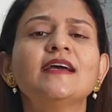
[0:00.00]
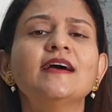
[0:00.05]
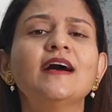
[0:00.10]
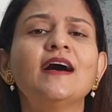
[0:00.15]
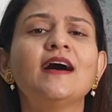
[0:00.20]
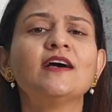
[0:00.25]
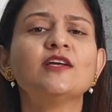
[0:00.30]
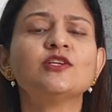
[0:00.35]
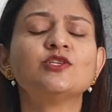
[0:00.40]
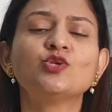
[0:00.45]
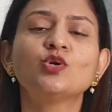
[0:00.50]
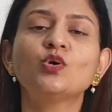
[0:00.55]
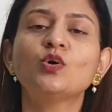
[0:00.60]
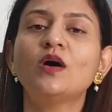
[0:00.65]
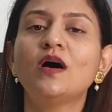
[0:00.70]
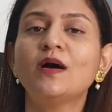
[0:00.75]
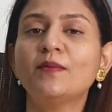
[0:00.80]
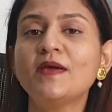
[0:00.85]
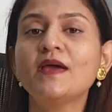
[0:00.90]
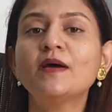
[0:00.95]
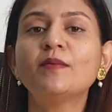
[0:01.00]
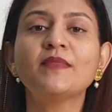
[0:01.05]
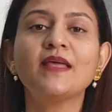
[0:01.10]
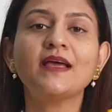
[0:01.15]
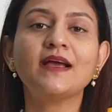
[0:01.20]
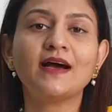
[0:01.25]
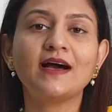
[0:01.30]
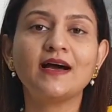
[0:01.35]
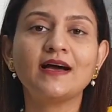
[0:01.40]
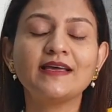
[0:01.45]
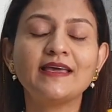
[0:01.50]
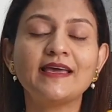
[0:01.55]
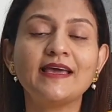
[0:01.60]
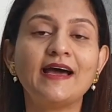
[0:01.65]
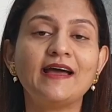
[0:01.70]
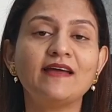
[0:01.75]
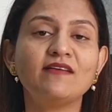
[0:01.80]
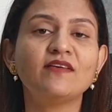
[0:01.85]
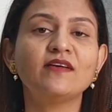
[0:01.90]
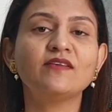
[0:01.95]
जो अभी हमने कहा कि
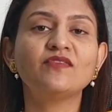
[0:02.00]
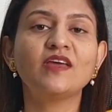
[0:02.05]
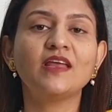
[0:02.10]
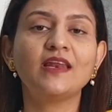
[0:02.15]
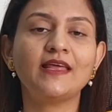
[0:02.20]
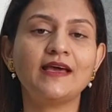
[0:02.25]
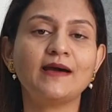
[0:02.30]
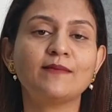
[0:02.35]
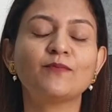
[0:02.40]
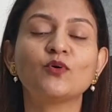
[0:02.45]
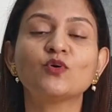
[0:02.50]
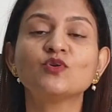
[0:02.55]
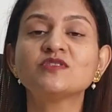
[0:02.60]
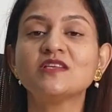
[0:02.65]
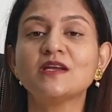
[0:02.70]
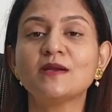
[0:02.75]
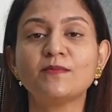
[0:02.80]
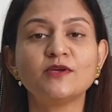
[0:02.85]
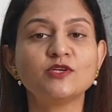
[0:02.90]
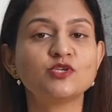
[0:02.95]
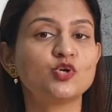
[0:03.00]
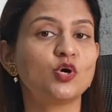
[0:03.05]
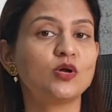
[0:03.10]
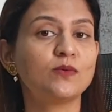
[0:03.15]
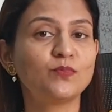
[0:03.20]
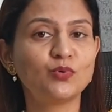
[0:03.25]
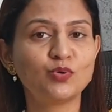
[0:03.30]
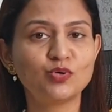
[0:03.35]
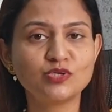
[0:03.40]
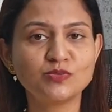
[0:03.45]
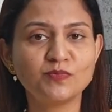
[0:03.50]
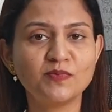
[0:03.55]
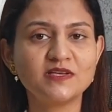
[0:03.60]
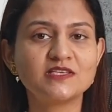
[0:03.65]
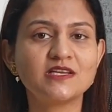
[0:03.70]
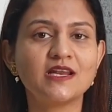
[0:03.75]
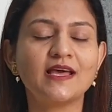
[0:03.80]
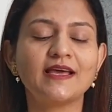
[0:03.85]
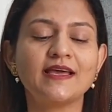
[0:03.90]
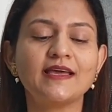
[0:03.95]
आई के लिए आपको स्त्री बीज और पुरुष
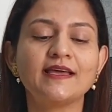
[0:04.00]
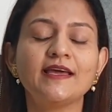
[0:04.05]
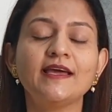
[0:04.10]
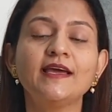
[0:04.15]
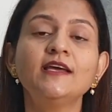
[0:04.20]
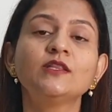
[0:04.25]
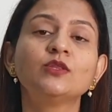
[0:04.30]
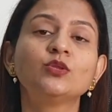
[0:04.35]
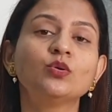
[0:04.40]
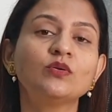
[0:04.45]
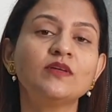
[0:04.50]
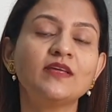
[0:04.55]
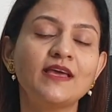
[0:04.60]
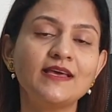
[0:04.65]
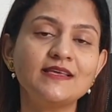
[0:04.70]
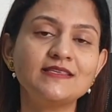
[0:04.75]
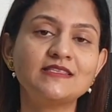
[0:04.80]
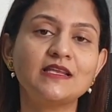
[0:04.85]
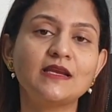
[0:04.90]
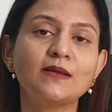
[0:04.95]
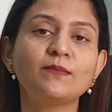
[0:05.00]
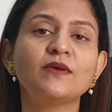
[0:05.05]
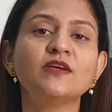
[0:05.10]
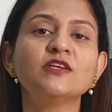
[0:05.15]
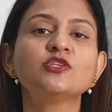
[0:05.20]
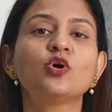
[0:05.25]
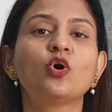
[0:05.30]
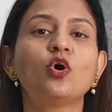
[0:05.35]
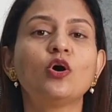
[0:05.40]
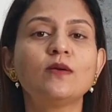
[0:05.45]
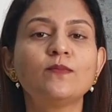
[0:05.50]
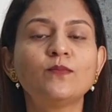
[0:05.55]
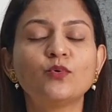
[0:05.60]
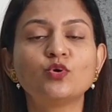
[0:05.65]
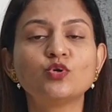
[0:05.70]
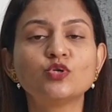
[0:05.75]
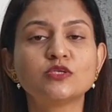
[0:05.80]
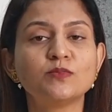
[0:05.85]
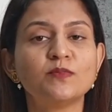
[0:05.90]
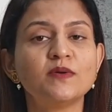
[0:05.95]
बीज लगेंगे तो ये स्त्री बीज और
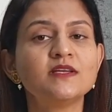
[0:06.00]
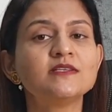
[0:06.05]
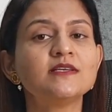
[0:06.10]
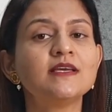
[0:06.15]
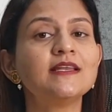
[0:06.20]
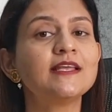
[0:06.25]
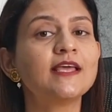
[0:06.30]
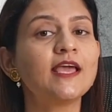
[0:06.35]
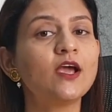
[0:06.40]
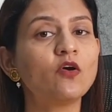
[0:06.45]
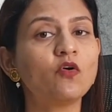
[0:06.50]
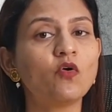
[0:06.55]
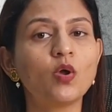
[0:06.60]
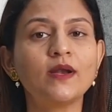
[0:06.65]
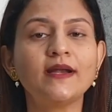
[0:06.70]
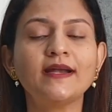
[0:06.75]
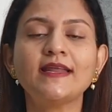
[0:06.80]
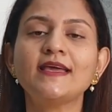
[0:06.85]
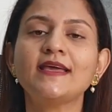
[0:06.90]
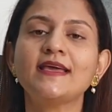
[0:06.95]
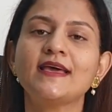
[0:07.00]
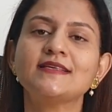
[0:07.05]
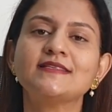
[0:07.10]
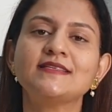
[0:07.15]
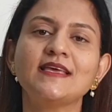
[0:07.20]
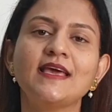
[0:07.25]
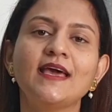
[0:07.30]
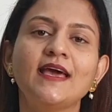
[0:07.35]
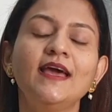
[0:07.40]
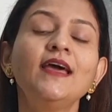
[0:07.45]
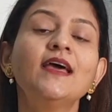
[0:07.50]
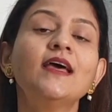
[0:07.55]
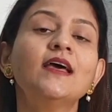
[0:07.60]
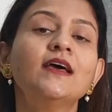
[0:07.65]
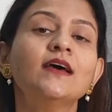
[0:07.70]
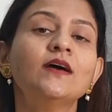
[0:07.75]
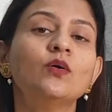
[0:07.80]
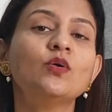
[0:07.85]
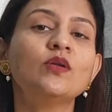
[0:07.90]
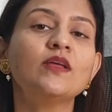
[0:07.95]
पुरुष बीज इनकी क्वालिटी कैसी है
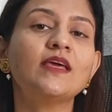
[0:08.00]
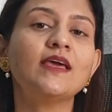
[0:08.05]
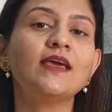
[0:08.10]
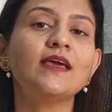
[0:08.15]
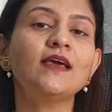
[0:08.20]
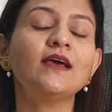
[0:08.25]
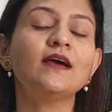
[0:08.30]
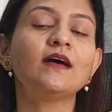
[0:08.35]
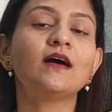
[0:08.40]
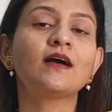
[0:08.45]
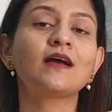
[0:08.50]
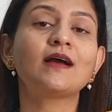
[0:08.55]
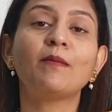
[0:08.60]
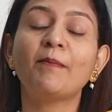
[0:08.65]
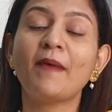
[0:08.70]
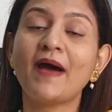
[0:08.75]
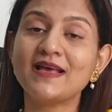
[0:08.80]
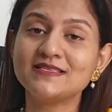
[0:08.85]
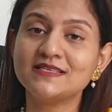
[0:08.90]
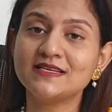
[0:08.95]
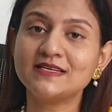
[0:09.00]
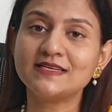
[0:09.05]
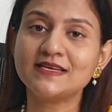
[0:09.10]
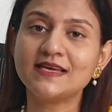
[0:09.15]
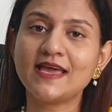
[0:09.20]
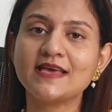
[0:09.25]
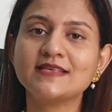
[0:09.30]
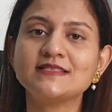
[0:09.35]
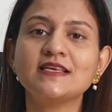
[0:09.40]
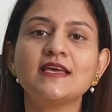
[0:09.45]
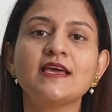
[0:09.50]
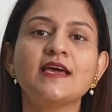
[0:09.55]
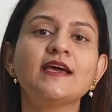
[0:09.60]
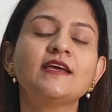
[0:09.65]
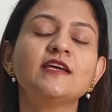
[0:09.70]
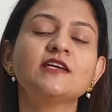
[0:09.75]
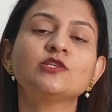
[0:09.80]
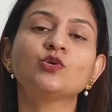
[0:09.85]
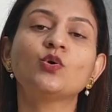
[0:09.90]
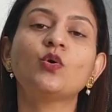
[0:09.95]
उनकी कैपेसिटी कैसी है
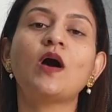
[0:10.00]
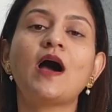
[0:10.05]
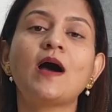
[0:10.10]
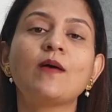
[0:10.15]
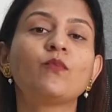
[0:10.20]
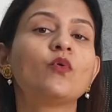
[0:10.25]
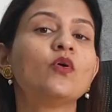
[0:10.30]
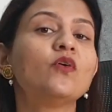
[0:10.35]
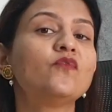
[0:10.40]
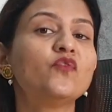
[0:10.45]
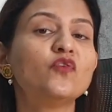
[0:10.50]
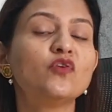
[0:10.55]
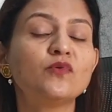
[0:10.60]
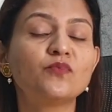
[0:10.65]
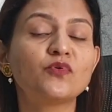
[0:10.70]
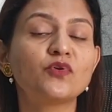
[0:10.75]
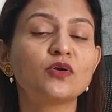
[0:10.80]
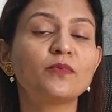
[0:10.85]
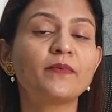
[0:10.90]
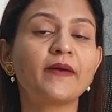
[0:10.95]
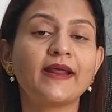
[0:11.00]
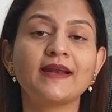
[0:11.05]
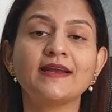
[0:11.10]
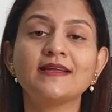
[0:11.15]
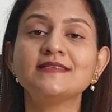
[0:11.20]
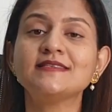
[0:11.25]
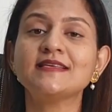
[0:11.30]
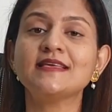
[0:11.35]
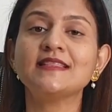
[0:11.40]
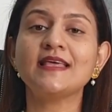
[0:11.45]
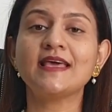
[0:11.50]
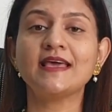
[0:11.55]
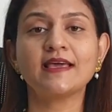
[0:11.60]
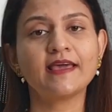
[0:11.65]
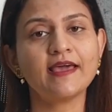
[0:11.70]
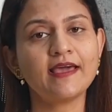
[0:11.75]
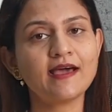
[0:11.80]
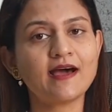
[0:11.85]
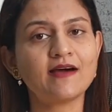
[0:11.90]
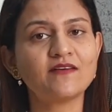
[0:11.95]
कि जो आपको फुटफुल प्रेगनेंसी
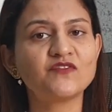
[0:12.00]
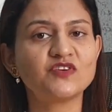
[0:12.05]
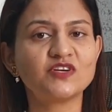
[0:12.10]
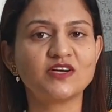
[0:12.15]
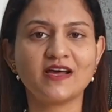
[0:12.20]
देंगे आफ्टर